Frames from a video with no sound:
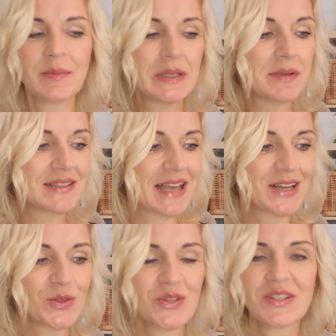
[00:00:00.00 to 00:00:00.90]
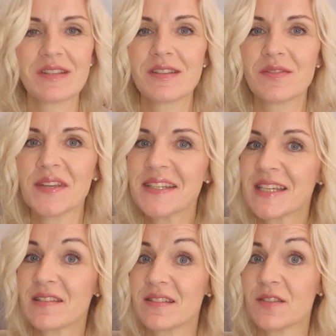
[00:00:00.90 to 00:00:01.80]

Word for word: Die Bibel sagt uns, dass es wichtig ist,